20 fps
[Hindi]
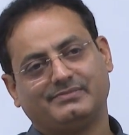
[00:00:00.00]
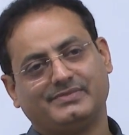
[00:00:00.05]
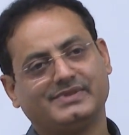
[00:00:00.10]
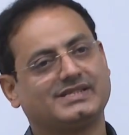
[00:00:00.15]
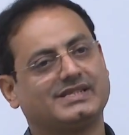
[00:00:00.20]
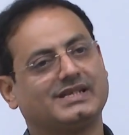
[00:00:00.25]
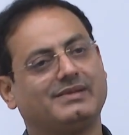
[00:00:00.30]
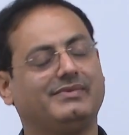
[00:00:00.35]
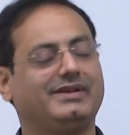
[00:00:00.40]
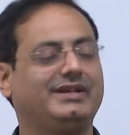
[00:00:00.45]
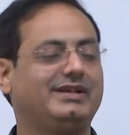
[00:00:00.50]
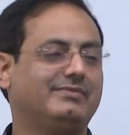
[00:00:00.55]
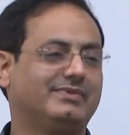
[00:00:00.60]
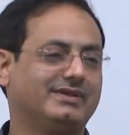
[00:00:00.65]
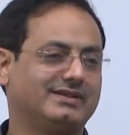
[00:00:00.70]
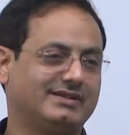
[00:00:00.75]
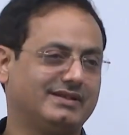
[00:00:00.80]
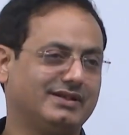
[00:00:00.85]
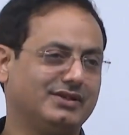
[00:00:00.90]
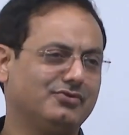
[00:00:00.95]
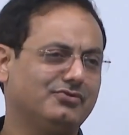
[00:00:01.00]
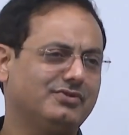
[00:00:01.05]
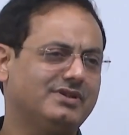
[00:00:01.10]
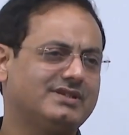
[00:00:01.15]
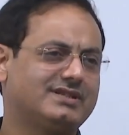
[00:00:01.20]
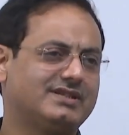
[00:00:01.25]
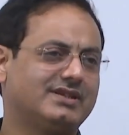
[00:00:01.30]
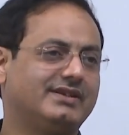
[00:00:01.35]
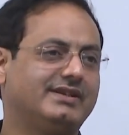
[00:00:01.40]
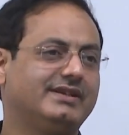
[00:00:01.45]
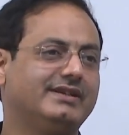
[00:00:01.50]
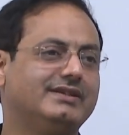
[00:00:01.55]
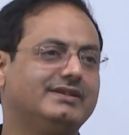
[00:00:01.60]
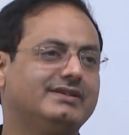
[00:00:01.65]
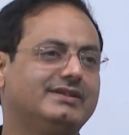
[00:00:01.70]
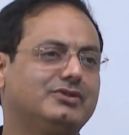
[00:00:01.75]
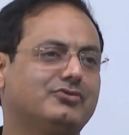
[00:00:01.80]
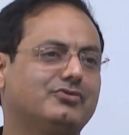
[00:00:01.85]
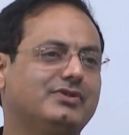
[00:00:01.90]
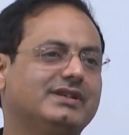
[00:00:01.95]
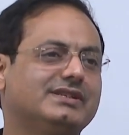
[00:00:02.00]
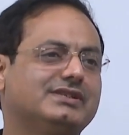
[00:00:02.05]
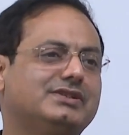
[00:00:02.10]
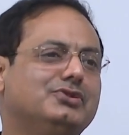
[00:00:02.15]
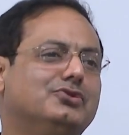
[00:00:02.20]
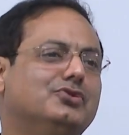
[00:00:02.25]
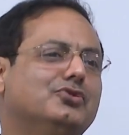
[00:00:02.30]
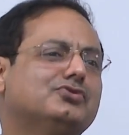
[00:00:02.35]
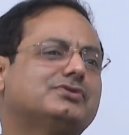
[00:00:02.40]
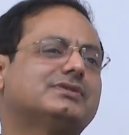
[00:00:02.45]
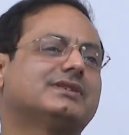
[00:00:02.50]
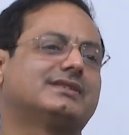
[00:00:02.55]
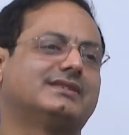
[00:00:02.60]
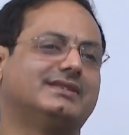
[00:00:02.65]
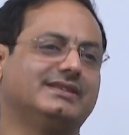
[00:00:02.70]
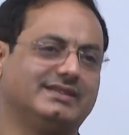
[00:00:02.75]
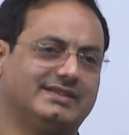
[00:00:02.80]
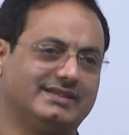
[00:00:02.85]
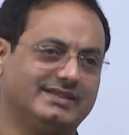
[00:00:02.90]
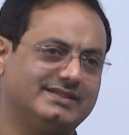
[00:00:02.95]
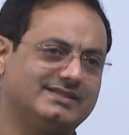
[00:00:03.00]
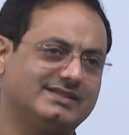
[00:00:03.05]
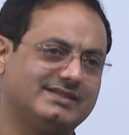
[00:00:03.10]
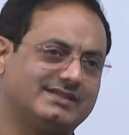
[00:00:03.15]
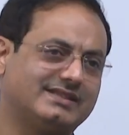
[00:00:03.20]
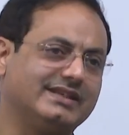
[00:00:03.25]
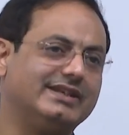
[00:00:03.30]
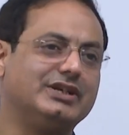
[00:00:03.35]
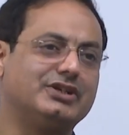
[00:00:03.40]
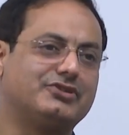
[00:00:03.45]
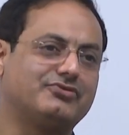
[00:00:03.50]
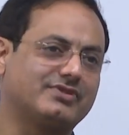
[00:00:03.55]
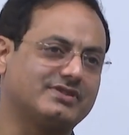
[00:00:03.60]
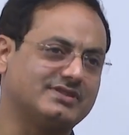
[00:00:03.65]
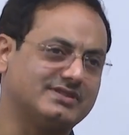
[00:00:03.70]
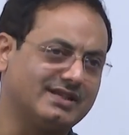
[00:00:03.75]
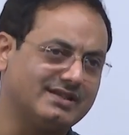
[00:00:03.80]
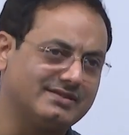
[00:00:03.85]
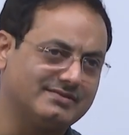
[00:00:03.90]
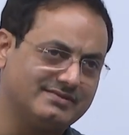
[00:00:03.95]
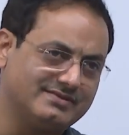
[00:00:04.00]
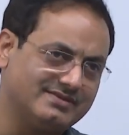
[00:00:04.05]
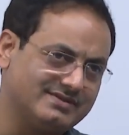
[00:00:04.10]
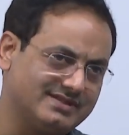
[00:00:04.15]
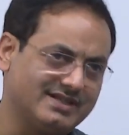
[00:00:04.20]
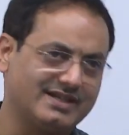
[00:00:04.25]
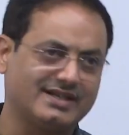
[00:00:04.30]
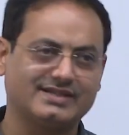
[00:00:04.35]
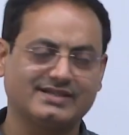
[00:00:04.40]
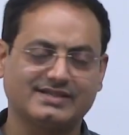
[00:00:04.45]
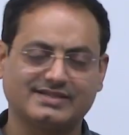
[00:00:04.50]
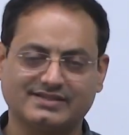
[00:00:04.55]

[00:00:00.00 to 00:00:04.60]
मैं सामान्य बात कह रहा हूं कि छठी इंद्री कोई ऐसी हो सकती थी जिससे ईश्वर जान जाना जा